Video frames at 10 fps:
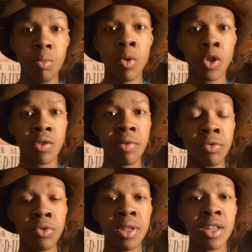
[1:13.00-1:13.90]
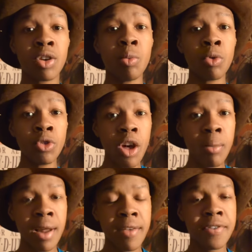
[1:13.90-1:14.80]
Bon, je vais vous donner que mon
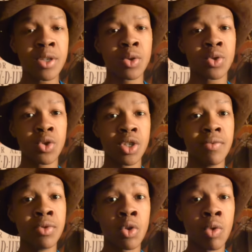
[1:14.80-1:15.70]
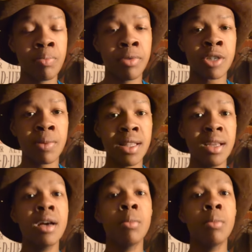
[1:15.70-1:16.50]
humble avis sur ce que j'ai vu sur One Punch Man,